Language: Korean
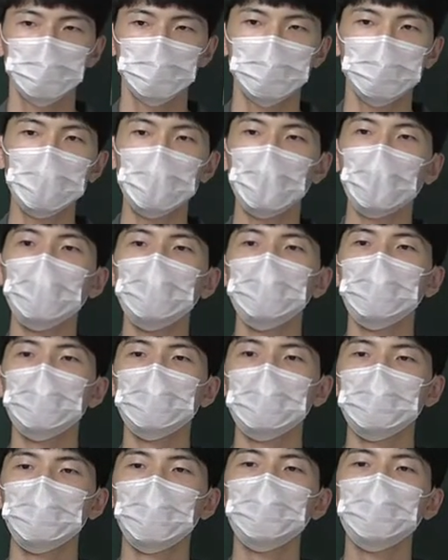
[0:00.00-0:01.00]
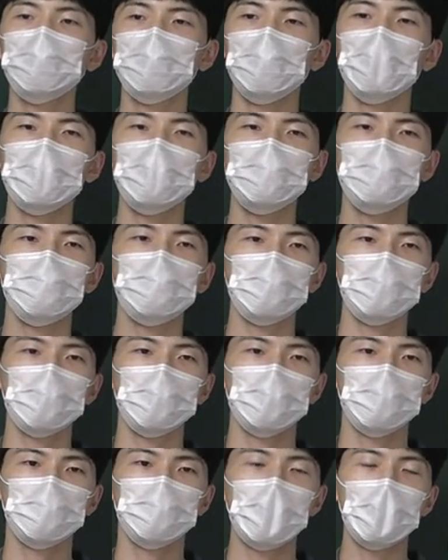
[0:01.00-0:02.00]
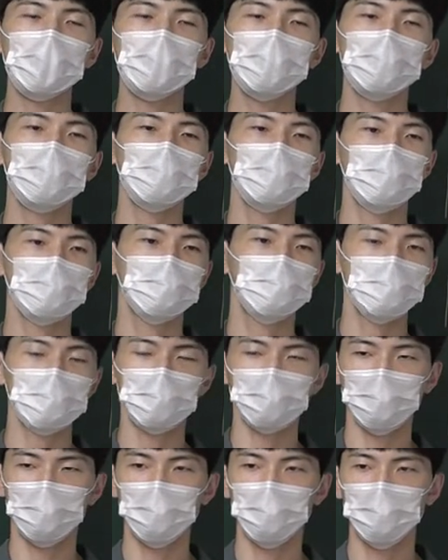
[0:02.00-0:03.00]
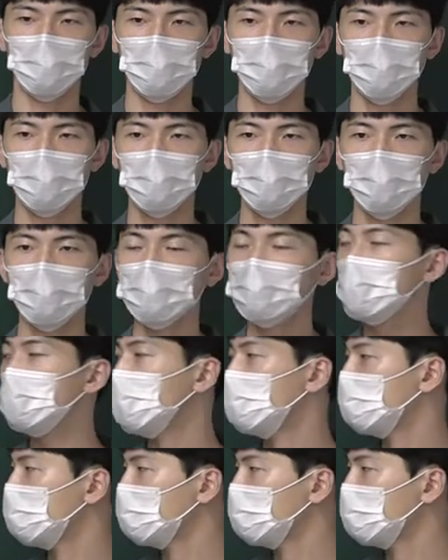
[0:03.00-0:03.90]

근데 여기서 이제 공부를 좀하시는 분들은 반기를 드실 거예요. 선생님,